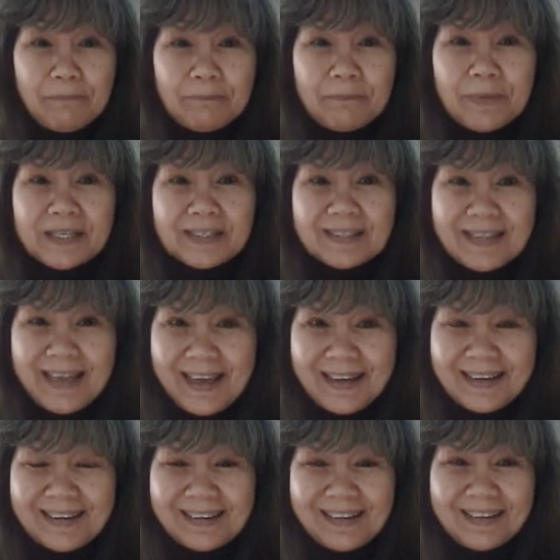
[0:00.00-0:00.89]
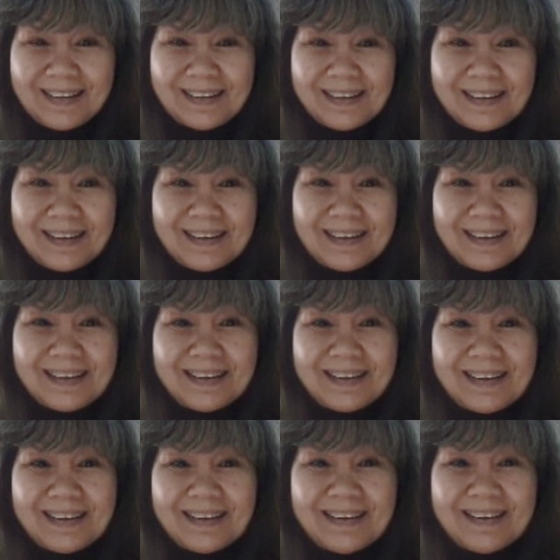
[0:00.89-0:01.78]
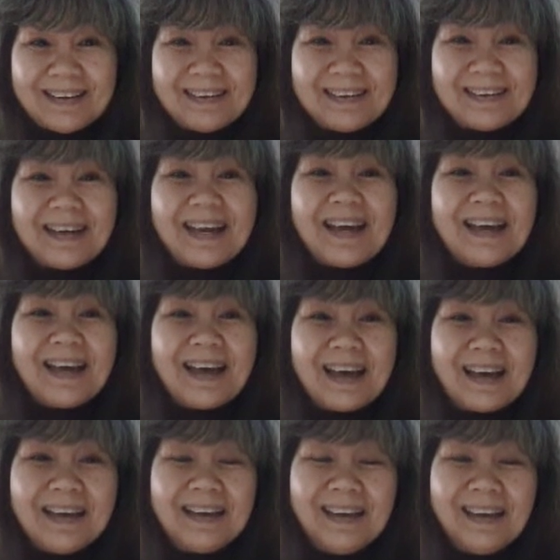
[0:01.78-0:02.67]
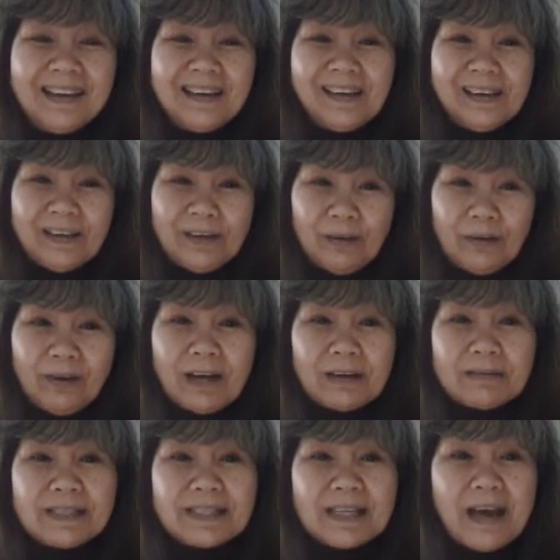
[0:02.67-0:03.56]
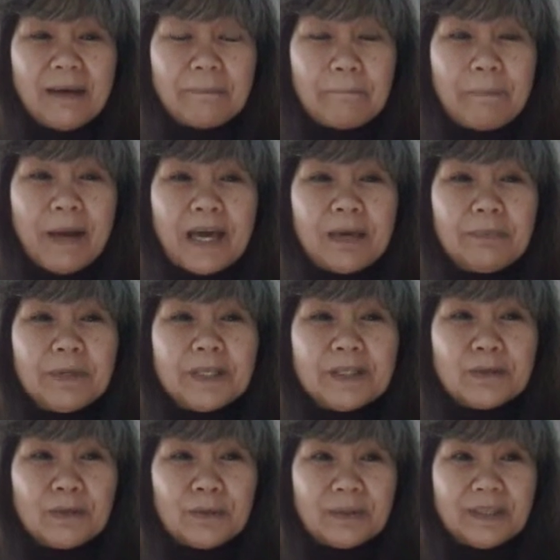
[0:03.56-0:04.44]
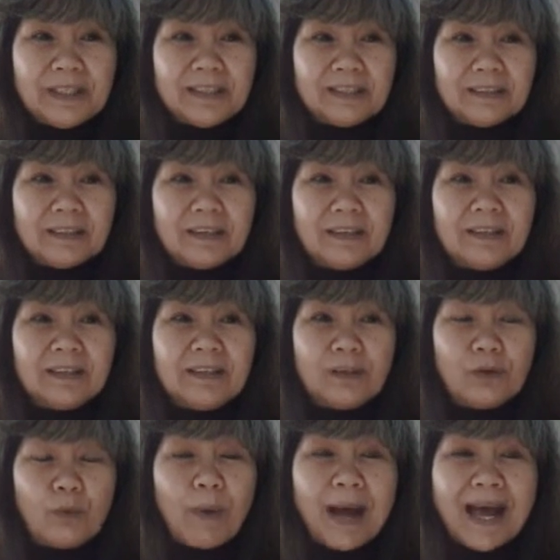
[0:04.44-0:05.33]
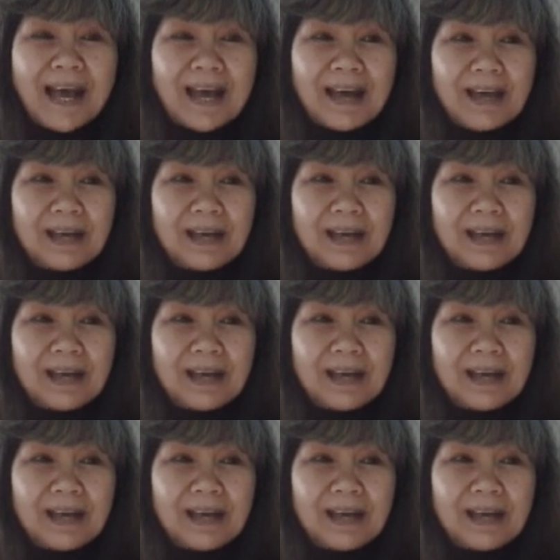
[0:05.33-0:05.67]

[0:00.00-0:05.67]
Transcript: 90%นะคะเดี๋ยวเขาจะไปพิสูจน์อีกทีหนึ่งว่า